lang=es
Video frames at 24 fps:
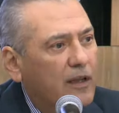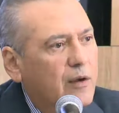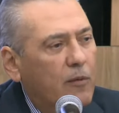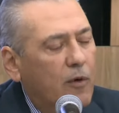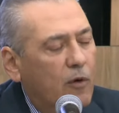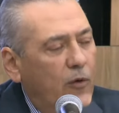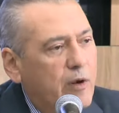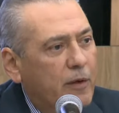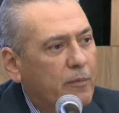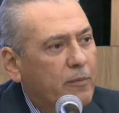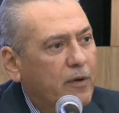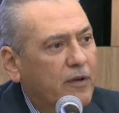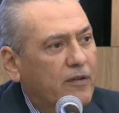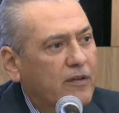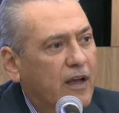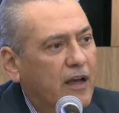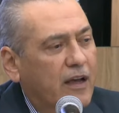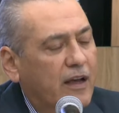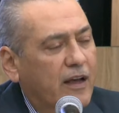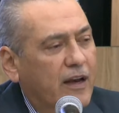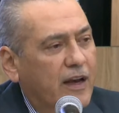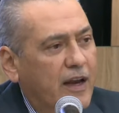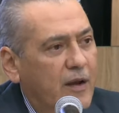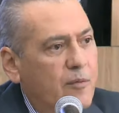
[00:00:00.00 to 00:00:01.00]
Tamaulipas
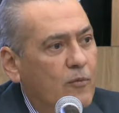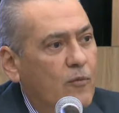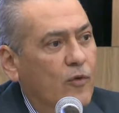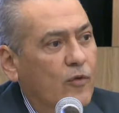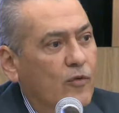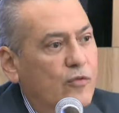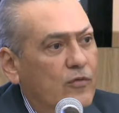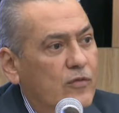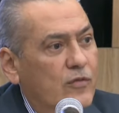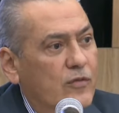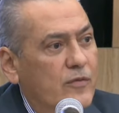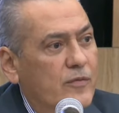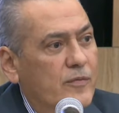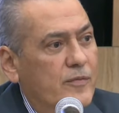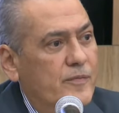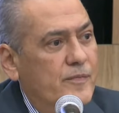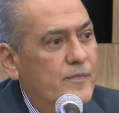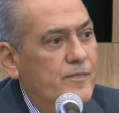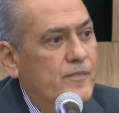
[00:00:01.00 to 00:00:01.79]
que queremos,